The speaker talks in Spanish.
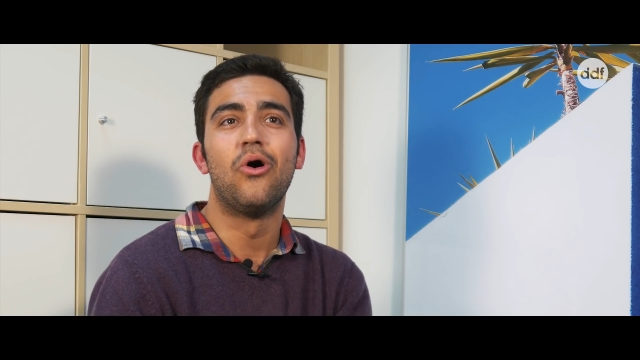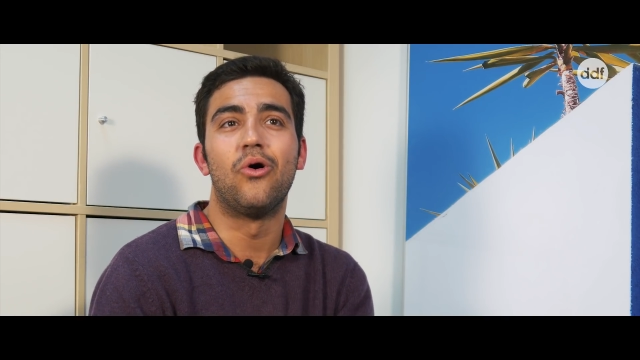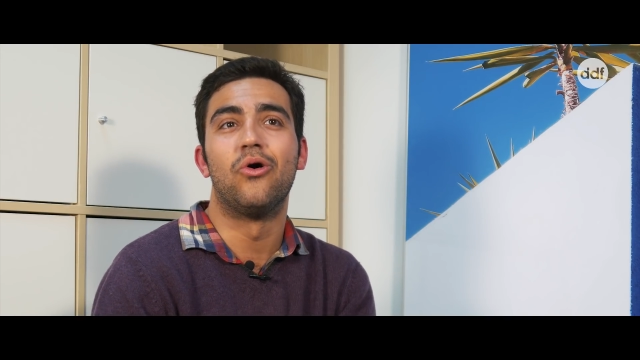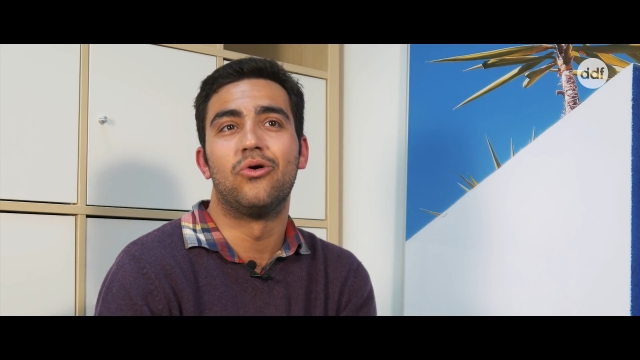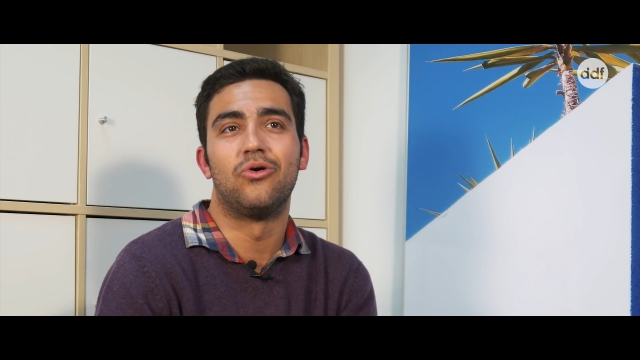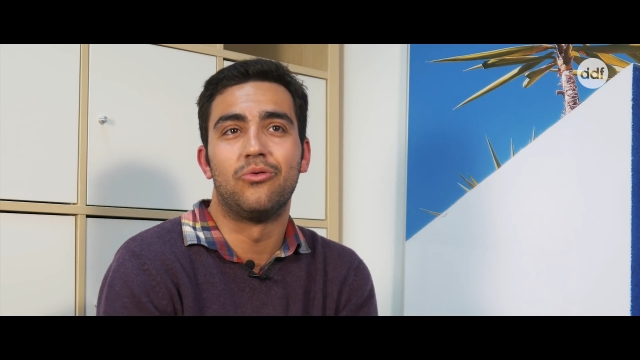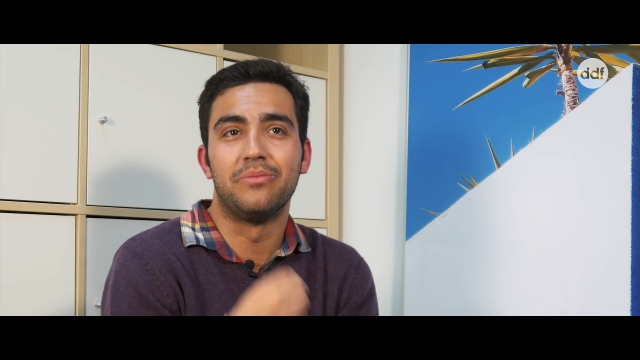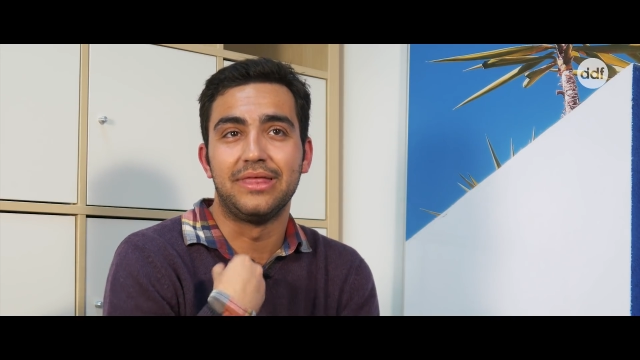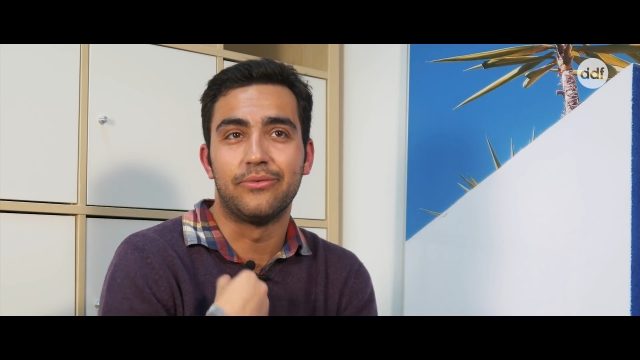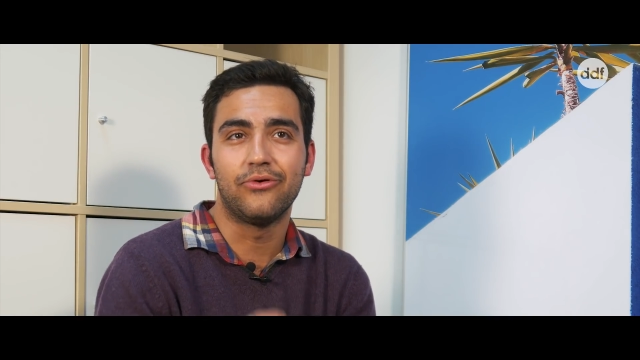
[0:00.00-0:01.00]
o
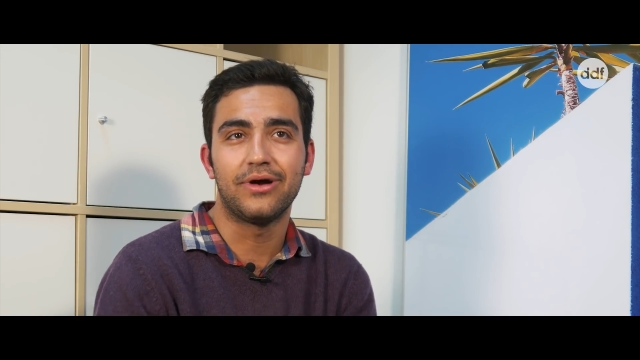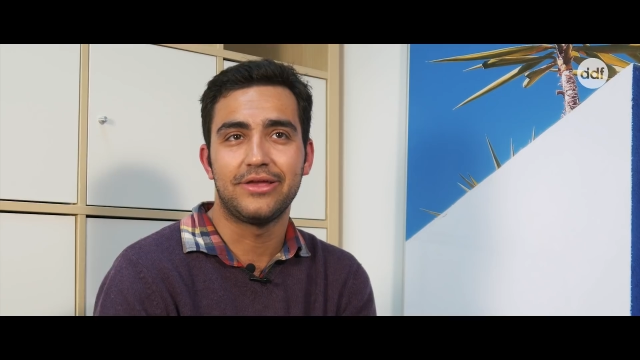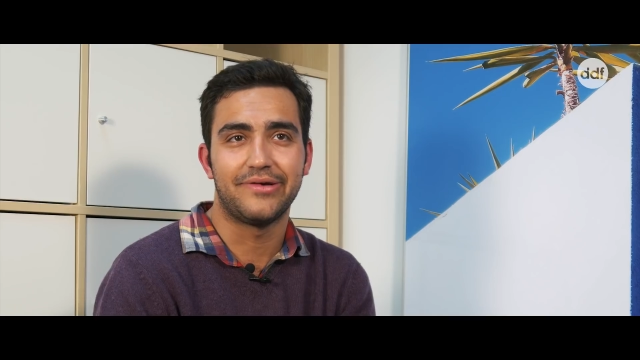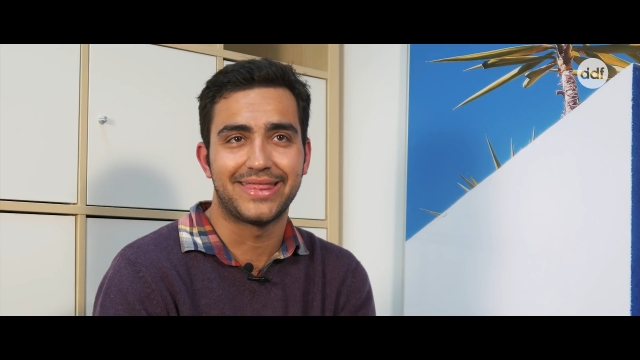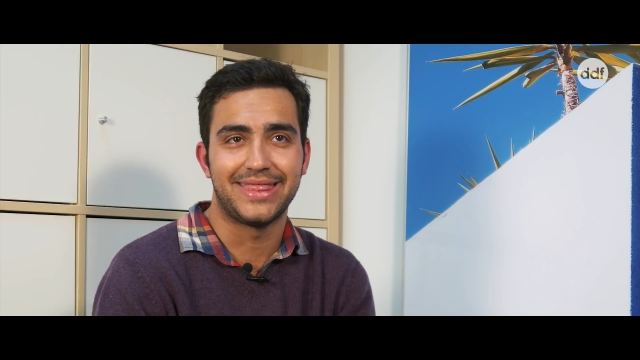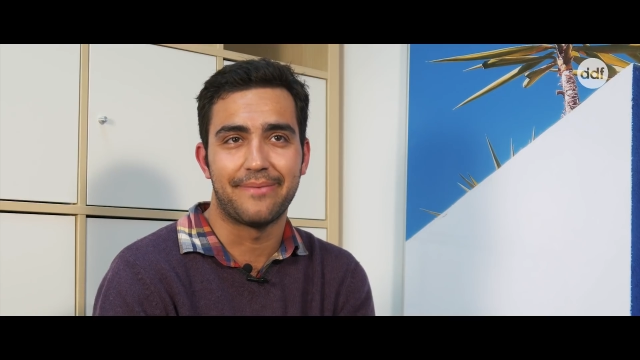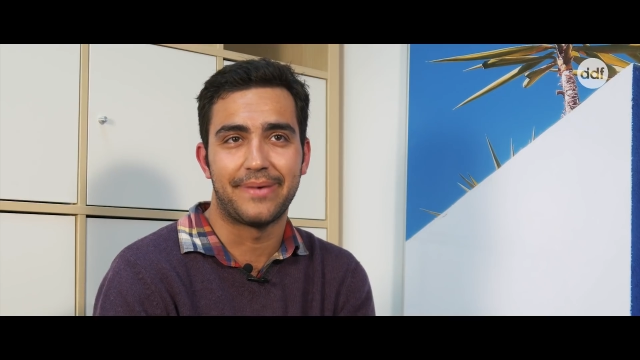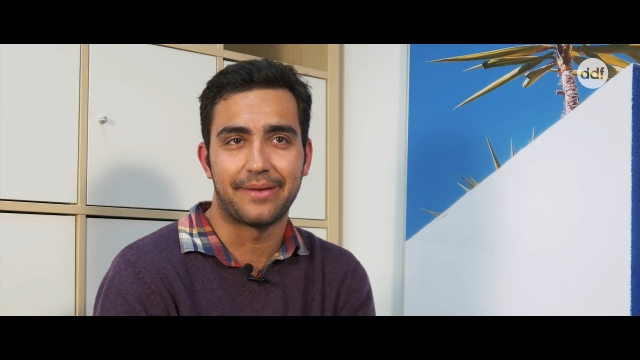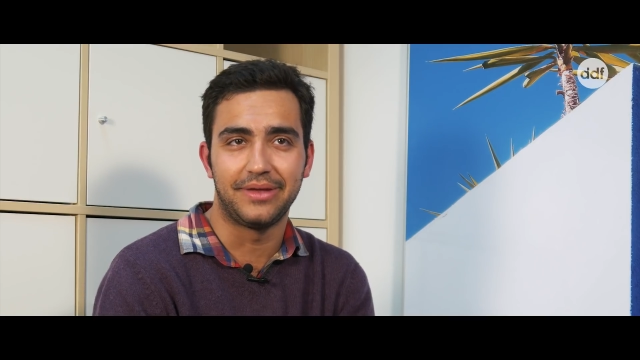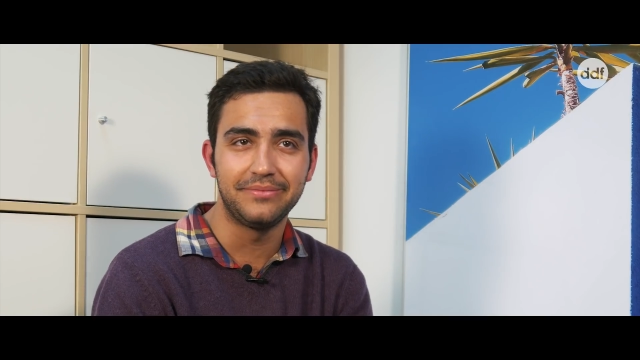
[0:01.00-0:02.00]
mi dibujo que yo hacía
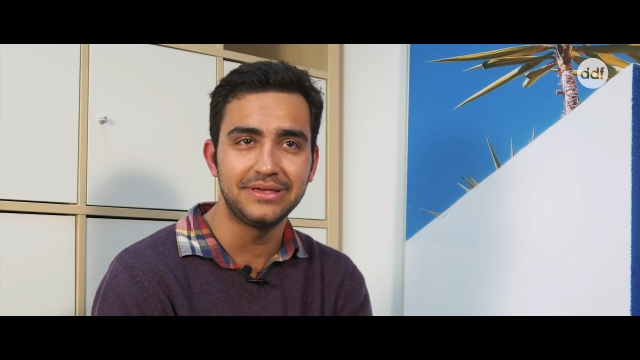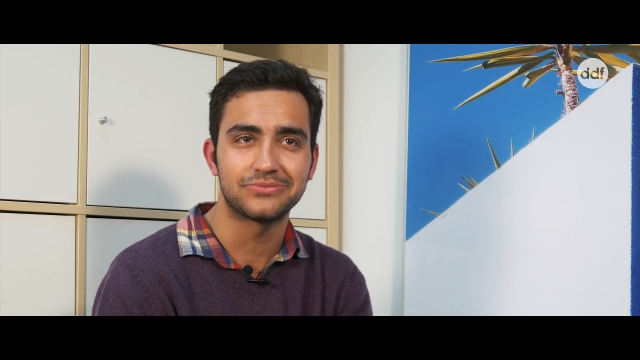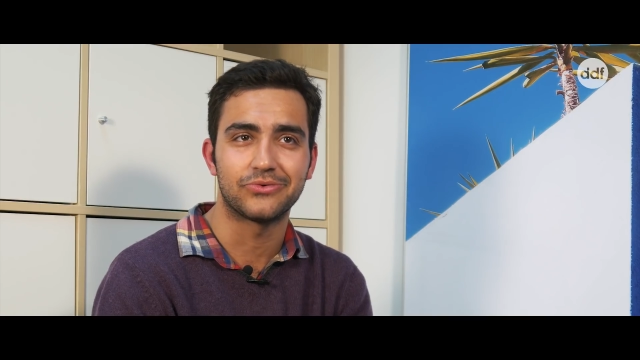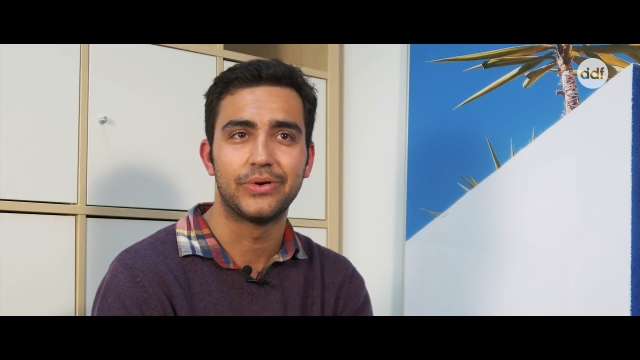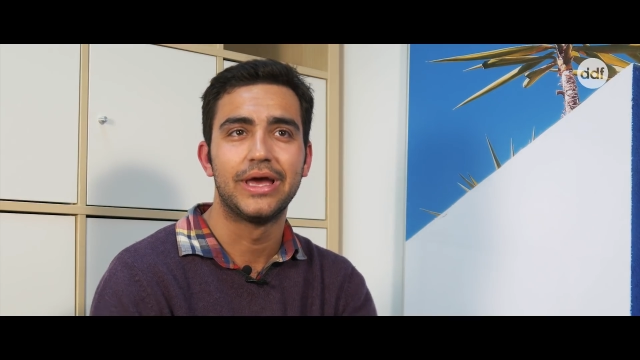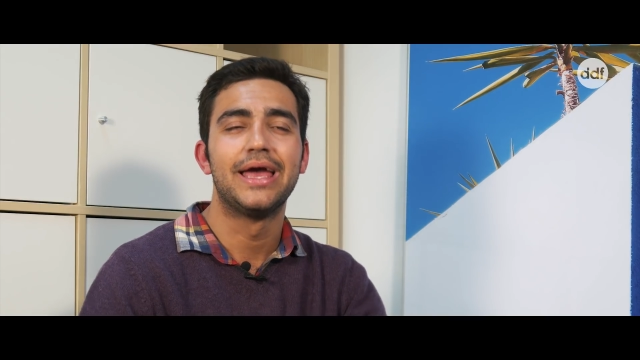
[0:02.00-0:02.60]
para mí mismo.